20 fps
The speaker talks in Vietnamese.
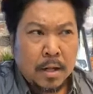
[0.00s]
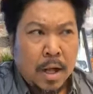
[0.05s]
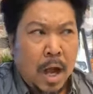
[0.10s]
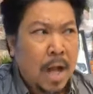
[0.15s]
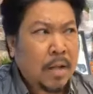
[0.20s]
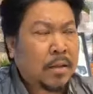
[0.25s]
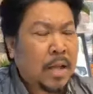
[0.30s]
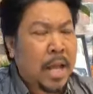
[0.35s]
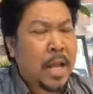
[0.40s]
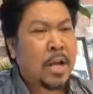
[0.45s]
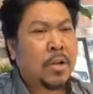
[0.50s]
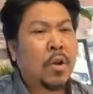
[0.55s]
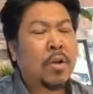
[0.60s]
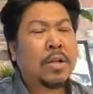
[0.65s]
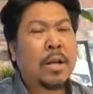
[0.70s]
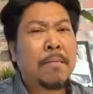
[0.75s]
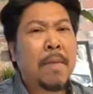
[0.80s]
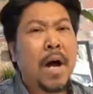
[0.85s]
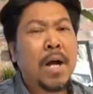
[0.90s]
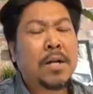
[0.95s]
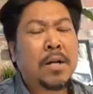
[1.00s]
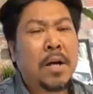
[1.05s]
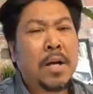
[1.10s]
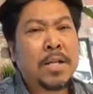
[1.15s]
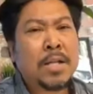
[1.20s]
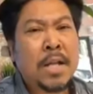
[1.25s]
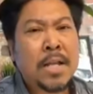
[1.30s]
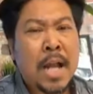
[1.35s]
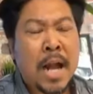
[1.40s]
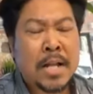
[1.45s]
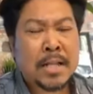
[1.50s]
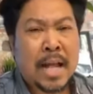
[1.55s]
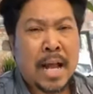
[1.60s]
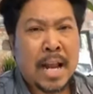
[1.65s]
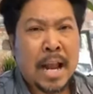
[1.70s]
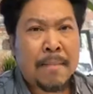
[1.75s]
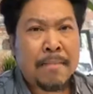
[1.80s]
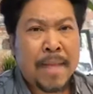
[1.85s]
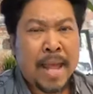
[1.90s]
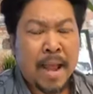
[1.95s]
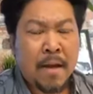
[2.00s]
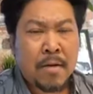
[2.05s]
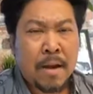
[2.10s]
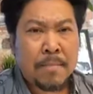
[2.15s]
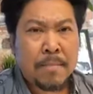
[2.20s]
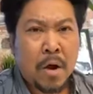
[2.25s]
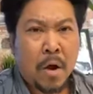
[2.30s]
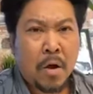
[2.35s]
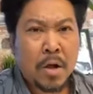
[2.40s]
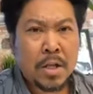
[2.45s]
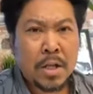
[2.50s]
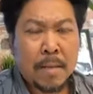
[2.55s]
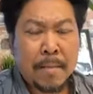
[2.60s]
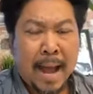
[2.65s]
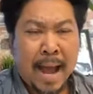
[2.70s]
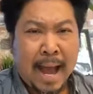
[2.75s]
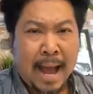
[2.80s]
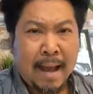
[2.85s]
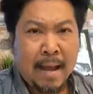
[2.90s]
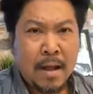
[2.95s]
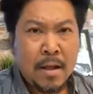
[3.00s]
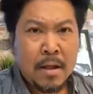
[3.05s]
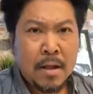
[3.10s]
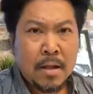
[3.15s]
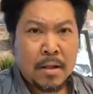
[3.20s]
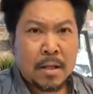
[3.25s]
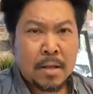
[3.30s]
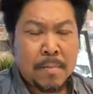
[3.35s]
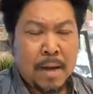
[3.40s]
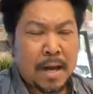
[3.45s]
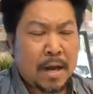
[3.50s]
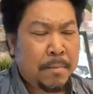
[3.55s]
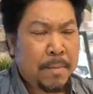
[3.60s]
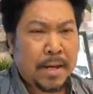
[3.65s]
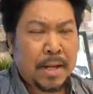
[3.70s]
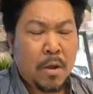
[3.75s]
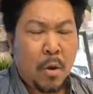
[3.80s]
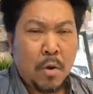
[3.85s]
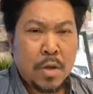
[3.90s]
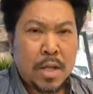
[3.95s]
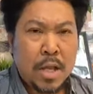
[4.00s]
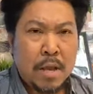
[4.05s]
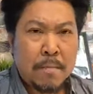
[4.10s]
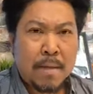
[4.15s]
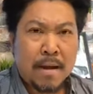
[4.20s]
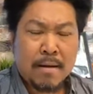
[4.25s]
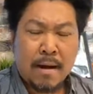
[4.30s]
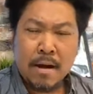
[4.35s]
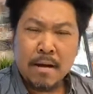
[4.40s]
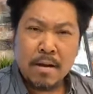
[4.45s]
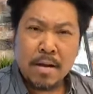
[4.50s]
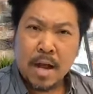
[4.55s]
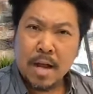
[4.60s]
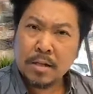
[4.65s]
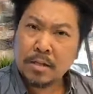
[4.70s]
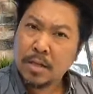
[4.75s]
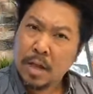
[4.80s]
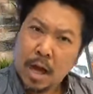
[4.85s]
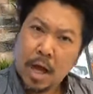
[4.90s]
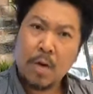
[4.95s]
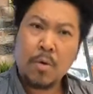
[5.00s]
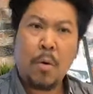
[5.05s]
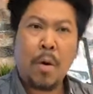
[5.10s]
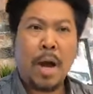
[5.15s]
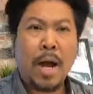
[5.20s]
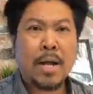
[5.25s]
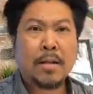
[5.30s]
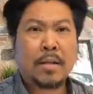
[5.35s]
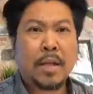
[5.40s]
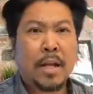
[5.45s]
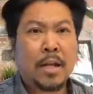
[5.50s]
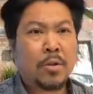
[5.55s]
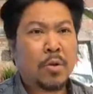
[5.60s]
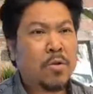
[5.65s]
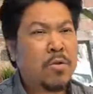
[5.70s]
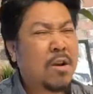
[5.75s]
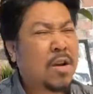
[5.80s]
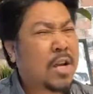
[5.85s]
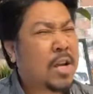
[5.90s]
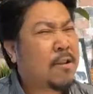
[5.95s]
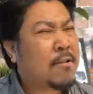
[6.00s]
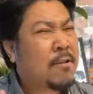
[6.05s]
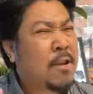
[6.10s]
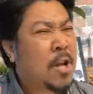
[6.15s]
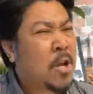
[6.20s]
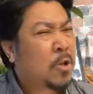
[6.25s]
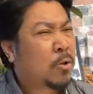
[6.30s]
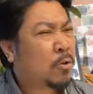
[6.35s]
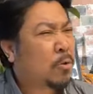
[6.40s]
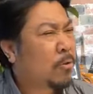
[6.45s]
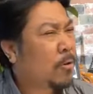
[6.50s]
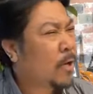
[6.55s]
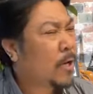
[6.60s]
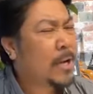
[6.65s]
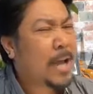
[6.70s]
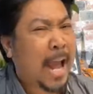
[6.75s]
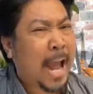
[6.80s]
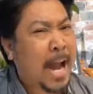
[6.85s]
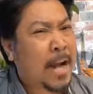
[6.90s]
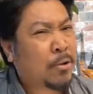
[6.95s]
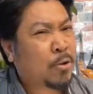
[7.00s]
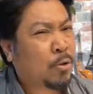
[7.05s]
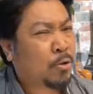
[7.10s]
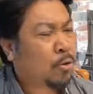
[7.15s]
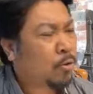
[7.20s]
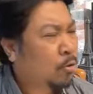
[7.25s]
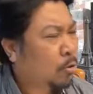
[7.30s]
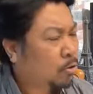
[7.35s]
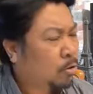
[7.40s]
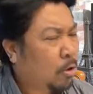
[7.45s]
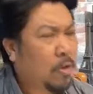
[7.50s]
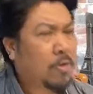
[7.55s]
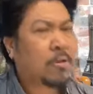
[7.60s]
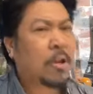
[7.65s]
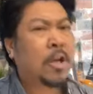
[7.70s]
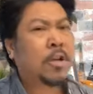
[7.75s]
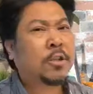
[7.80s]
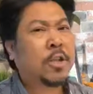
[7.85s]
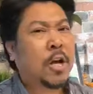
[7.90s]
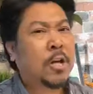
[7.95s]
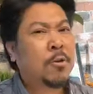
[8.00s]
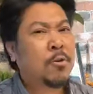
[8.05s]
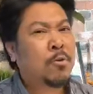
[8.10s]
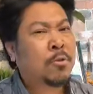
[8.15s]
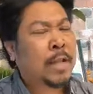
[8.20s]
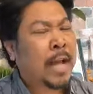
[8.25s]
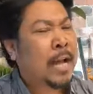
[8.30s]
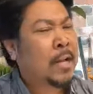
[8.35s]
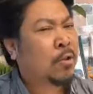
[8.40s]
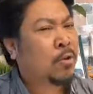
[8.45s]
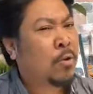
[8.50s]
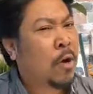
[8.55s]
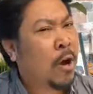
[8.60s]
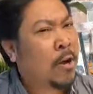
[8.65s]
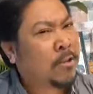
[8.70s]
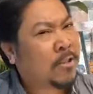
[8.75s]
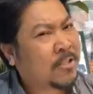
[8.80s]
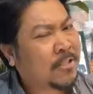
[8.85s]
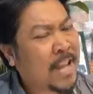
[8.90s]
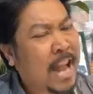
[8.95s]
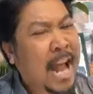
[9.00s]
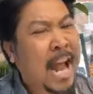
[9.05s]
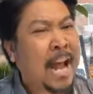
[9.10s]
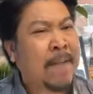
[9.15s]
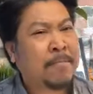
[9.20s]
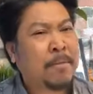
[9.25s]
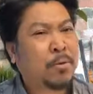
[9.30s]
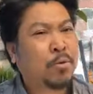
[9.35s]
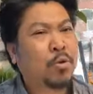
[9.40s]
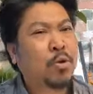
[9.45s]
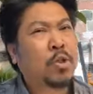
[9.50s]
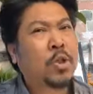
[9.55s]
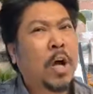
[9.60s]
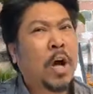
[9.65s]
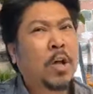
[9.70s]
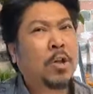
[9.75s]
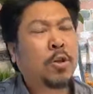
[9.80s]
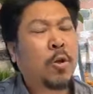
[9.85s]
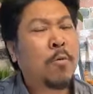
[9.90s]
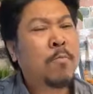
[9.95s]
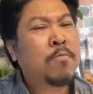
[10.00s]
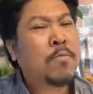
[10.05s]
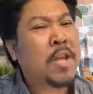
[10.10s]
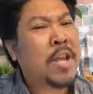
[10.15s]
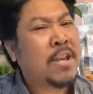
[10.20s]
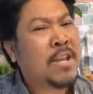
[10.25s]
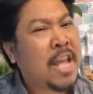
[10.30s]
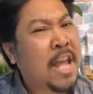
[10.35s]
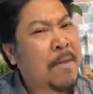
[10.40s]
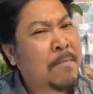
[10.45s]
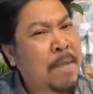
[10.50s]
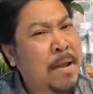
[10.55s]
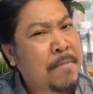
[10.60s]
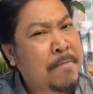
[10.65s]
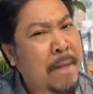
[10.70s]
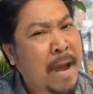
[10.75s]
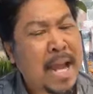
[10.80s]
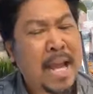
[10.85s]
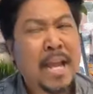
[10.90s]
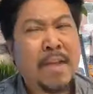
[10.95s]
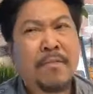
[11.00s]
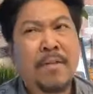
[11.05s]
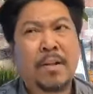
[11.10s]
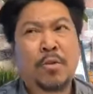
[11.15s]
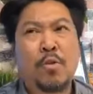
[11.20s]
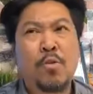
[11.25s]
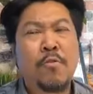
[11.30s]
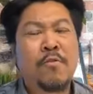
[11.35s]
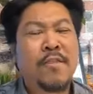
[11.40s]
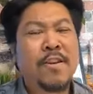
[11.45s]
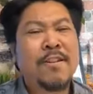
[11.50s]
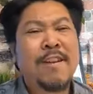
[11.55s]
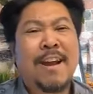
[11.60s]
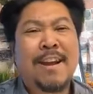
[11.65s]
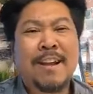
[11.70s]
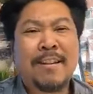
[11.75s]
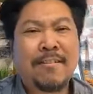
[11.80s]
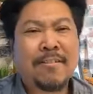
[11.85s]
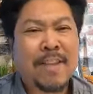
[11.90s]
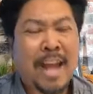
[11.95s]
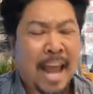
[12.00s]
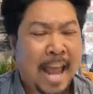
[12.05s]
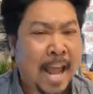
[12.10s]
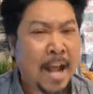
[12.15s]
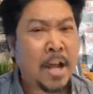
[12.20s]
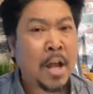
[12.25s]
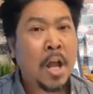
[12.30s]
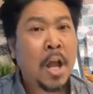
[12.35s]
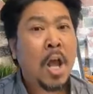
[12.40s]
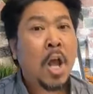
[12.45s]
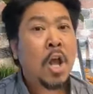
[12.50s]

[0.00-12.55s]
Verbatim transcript: Hết tiền nữa thôi, người ta mở cửa cho dân ta làm neo làm đồ cho ba. Chứ ba là bác vô duyên, bác rảnh dễ sợ luôn á. Thì tôi nói cái tôi cái gan của tôi tôi, tôi tức dễ sợ luôn. Tại tôi ở xa mà tôi sợ tốn tiền vé máy bay và tôi còn phải đặt khách sạn.